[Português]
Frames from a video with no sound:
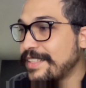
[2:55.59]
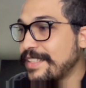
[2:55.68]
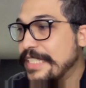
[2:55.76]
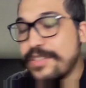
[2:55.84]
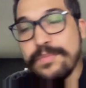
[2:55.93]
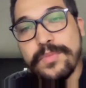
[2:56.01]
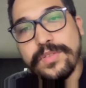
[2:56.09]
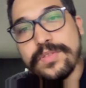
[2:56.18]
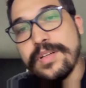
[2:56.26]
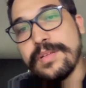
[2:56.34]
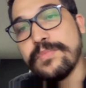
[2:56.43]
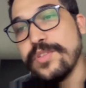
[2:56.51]
Isso
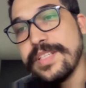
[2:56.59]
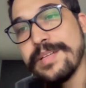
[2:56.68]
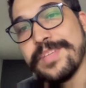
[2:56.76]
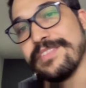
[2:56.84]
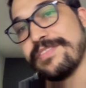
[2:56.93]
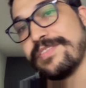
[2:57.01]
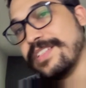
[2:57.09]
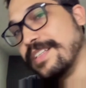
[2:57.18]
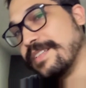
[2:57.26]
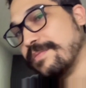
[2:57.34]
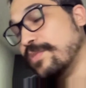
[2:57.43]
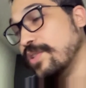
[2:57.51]
mudou, muda a minha
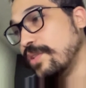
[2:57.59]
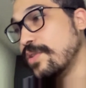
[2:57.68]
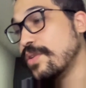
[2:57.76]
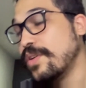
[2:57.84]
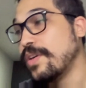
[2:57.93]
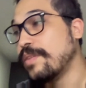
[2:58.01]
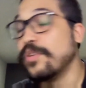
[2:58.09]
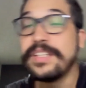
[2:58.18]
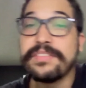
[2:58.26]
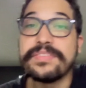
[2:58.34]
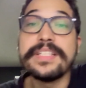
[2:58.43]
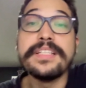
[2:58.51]
vida, mudou, muda
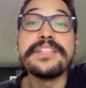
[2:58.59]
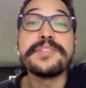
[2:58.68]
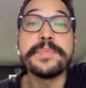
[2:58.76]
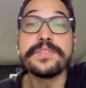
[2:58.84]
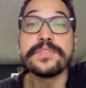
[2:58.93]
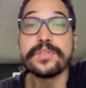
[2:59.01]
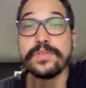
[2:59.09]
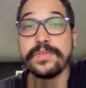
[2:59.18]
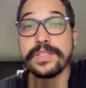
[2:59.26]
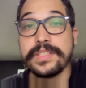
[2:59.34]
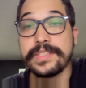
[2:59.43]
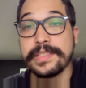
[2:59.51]
a vida das
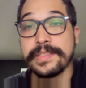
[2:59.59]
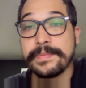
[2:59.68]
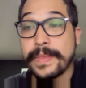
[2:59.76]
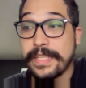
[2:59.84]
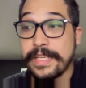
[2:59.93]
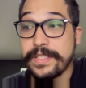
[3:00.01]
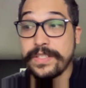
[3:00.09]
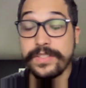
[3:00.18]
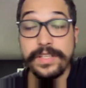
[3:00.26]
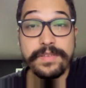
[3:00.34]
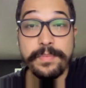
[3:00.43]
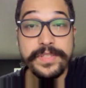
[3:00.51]
pessoas. Tem gente
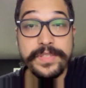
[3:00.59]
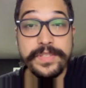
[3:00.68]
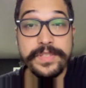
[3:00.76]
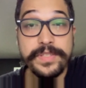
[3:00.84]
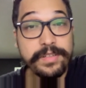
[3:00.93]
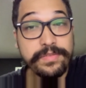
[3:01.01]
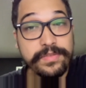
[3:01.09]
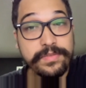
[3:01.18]
que vai para o cinema